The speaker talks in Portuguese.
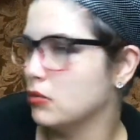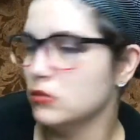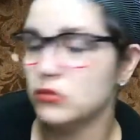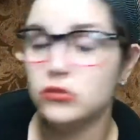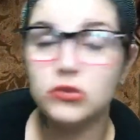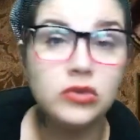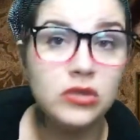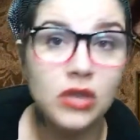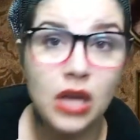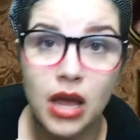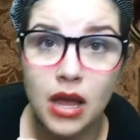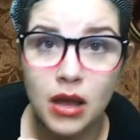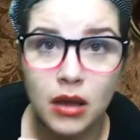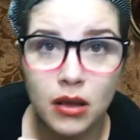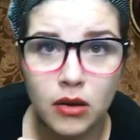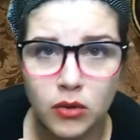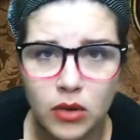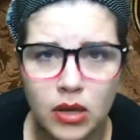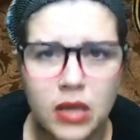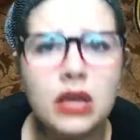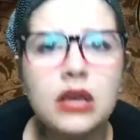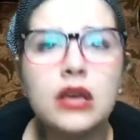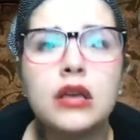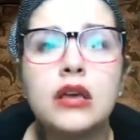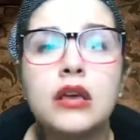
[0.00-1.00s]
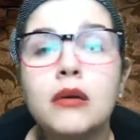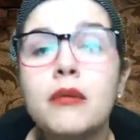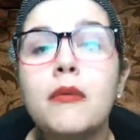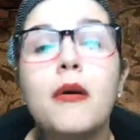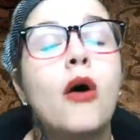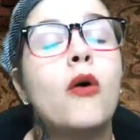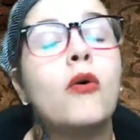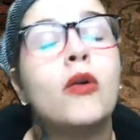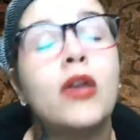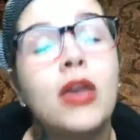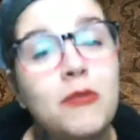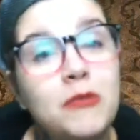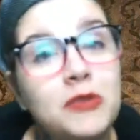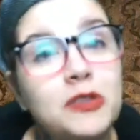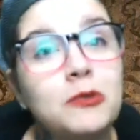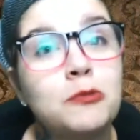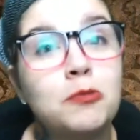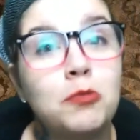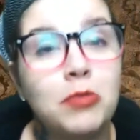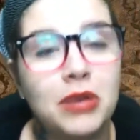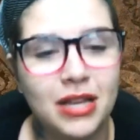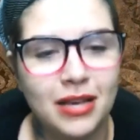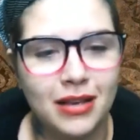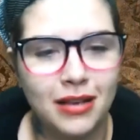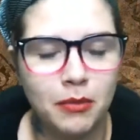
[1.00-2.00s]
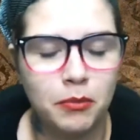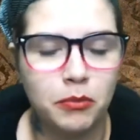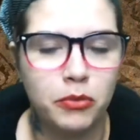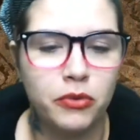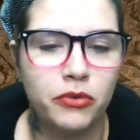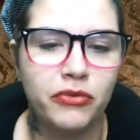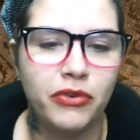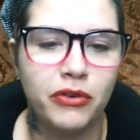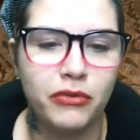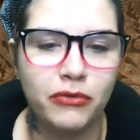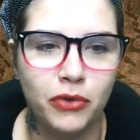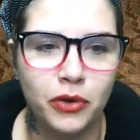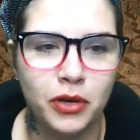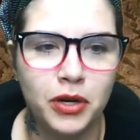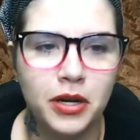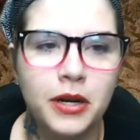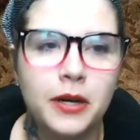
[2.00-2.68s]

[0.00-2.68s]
Não sei, o que, alguém me explica, por favor.